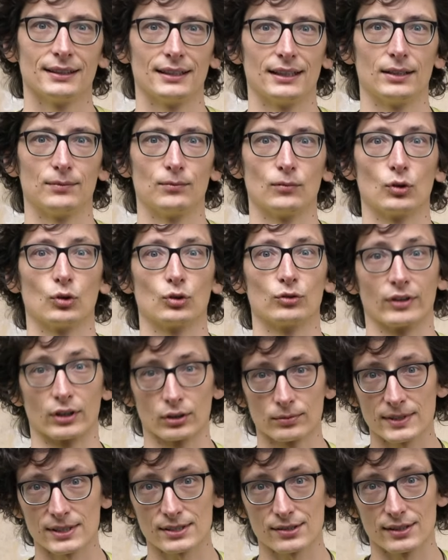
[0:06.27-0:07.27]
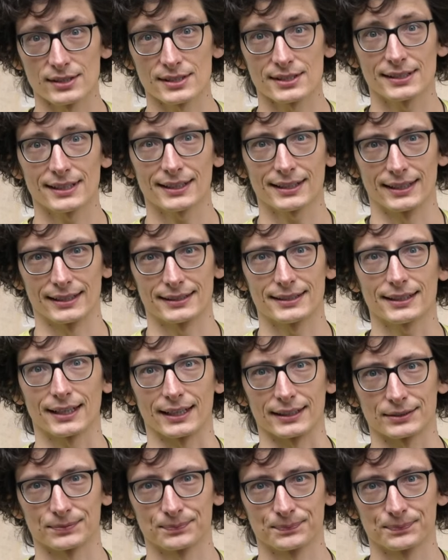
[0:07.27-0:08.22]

Ähm, und warum das so ist, erkläre ich dir gleich.